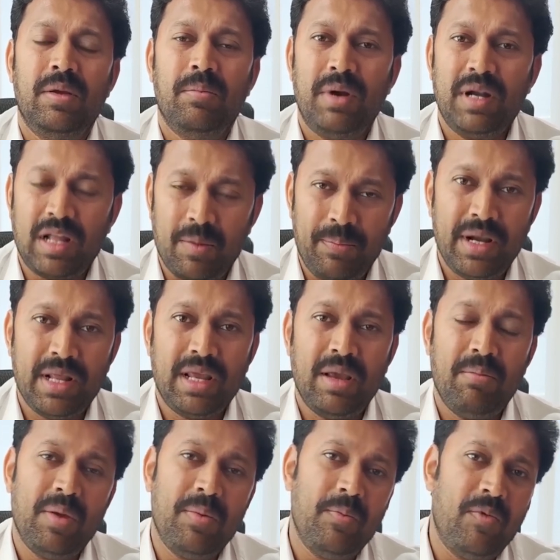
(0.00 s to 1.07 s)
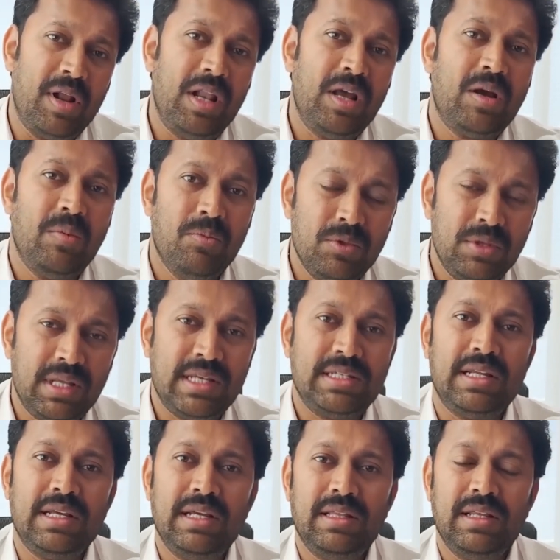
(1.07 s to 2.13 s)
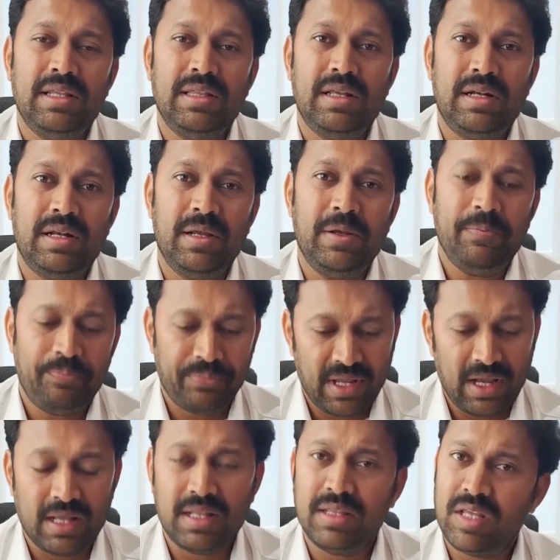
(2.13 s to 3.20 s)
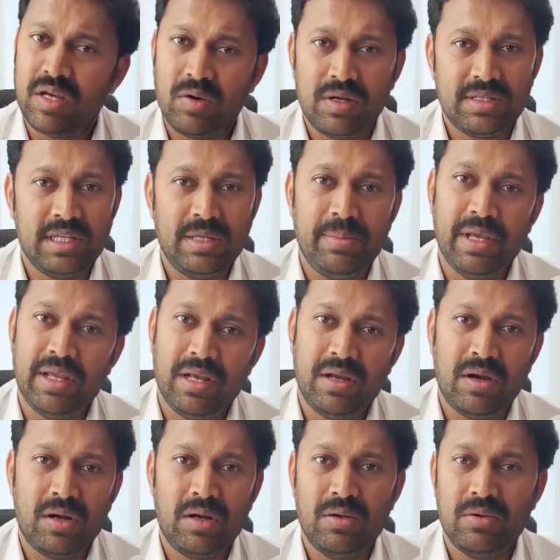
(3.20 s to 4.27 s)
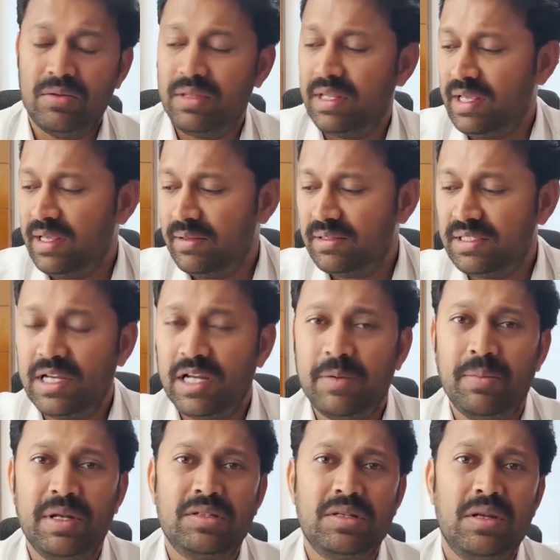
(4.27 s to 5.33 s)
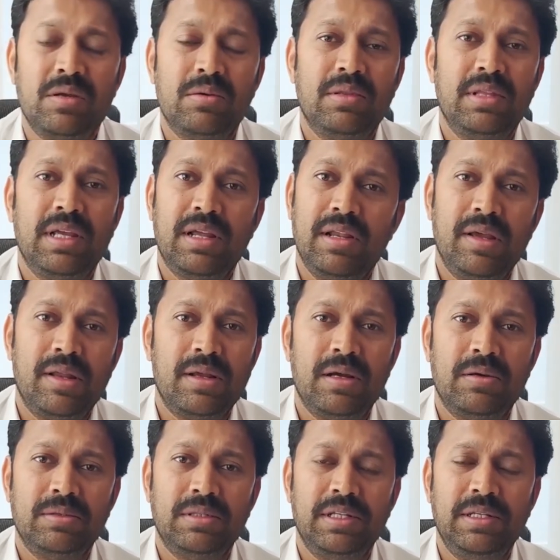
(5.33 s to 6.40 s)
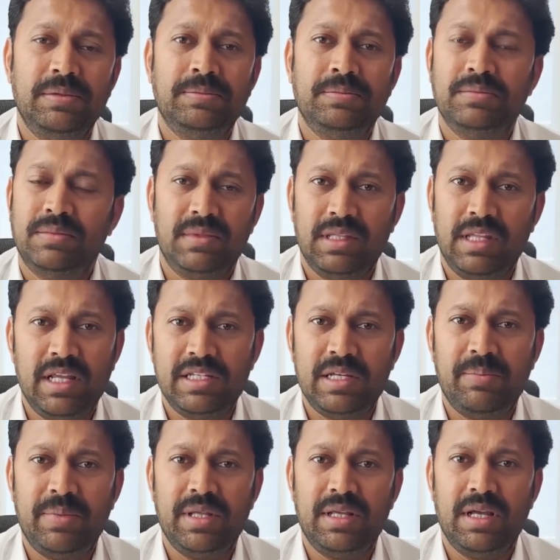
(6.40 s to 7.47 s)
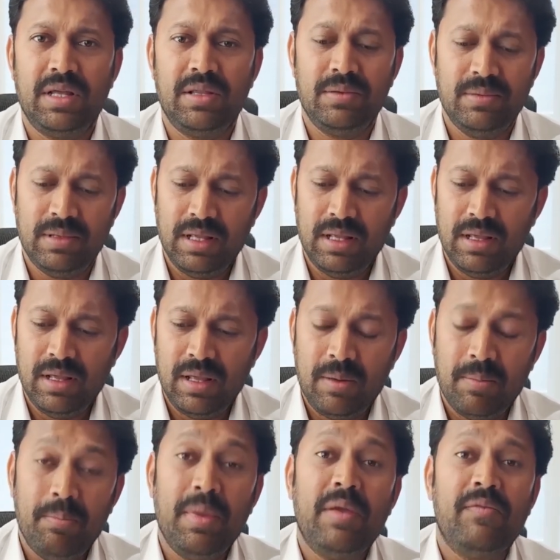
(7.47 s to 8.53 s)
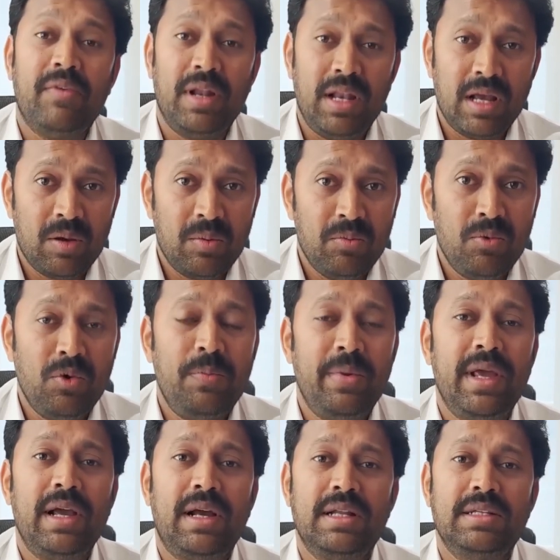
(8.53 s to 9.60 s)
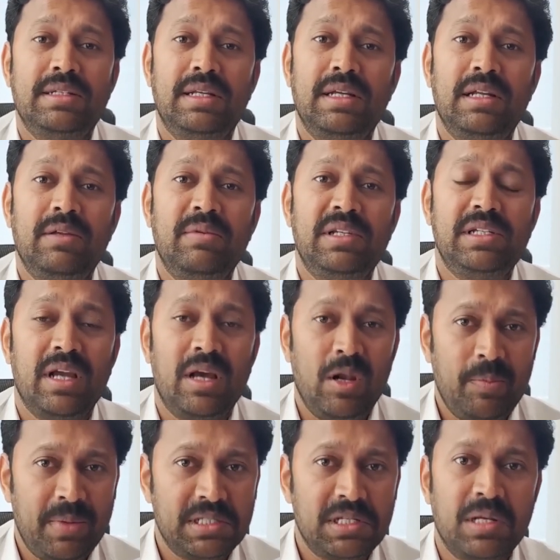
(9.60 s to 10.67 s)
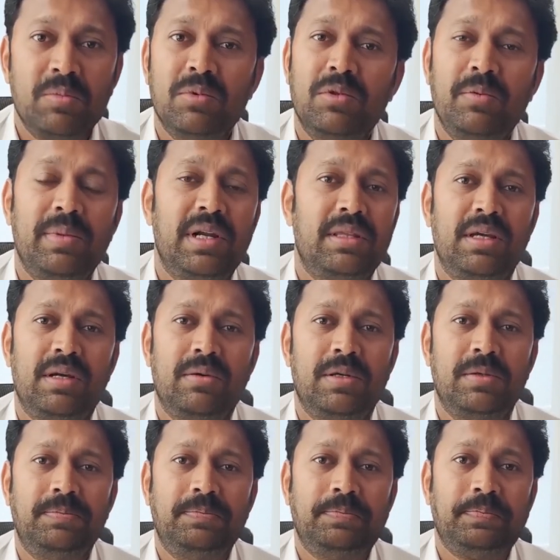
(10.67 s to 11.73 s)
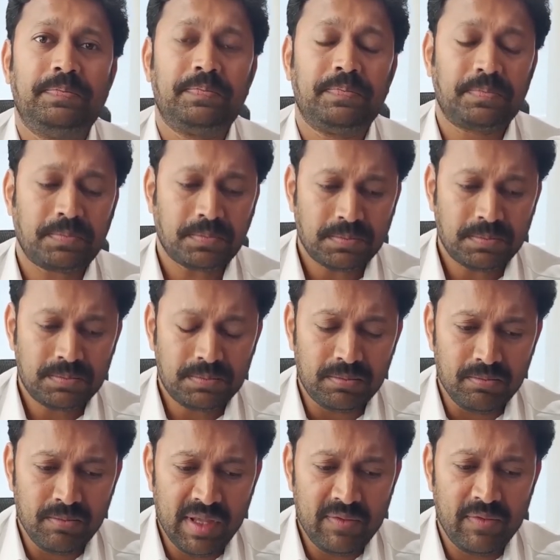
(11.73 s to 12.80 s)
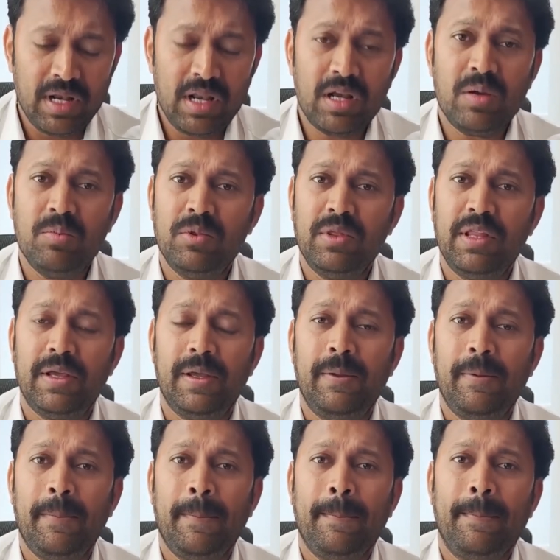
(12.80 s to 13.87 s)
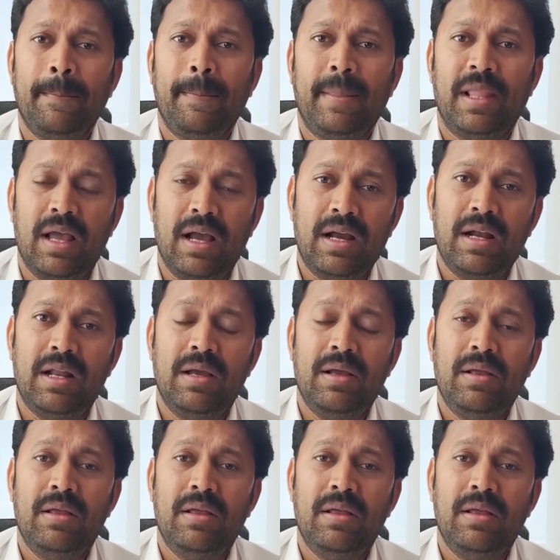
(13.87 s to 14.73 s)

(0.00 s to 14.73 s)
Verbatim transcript: బట్ అప్పటికే మేము వెళ్ళక ముందే జరిగింది ఏంటంటే అదంతా కూడా సిబిఐ రికార్డులో ఉంది స్టేట్మెంట్స్లో ఉంది క్లియర్గా ఉంది నేను చెప్పేది కాదు మేము వెళ్ళక మునిపే అక్కడ జరిగిన విషయాలు ప్రజల ముందు పెడతా ఉన్నాం మేము వెళ్ళక ముందే అక్కడ